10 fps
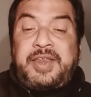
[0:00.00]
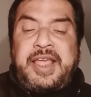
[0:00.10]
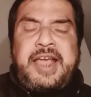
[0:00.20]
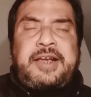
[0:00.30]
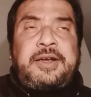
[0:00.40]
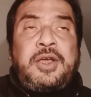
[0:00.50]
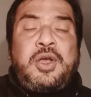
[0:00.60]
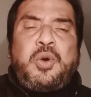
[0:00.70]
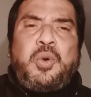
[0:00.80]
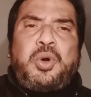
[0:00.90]
এক
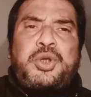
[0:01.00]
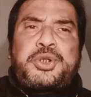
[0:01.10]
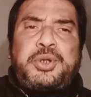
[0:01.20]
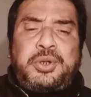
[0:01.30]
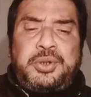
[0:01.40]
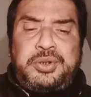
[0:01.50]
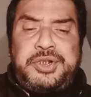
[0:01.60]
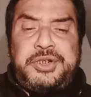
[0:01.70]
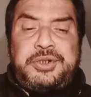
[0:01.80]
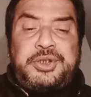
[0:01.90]

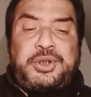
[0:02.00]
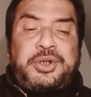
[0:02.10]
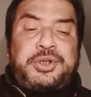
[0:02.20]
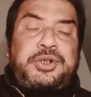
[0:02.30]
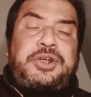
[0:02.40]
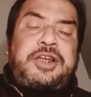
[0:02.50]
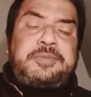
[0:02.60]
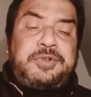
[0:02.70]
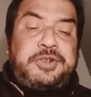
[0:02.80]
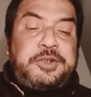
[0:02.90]
অসহনীয় যন্ত্রণার
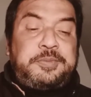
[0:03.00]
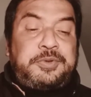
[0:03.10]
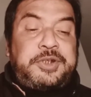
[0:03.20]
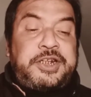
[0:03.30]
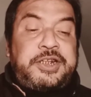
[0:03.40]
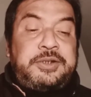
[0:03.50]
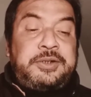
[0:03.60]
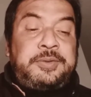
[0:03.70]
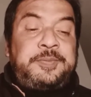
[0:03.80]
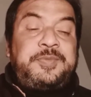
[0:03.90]
মধ্যে পড়ে গেল
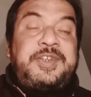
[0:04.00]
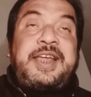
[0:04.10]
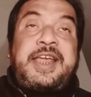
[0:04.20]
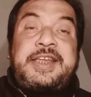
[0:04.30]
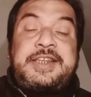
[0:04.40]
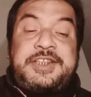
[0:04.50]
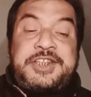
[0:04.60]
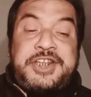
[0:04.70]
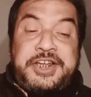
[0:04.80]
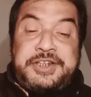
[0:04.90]
এই
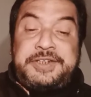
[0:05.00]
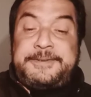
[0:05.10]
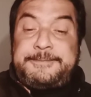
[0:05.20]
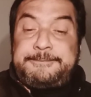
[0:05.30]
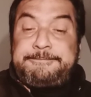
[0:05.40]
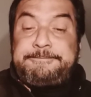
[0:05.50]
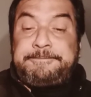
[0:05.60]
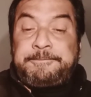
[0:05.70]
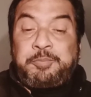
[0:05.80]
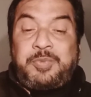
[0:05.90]
জেন
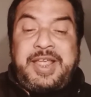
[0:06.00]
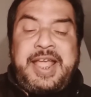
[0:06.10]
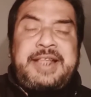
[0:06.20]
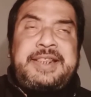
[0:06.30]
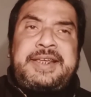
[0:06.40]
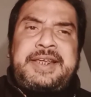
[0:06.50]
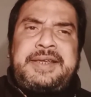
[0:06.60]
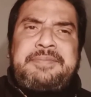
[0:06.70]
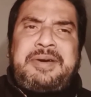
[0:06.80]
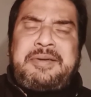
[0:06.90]
একদিকে
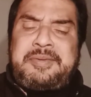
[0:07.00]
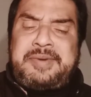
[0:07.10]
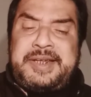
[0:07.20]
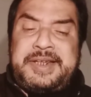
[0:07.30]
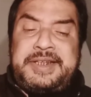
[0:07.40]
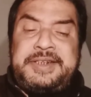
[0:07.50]
বাবা মা নেই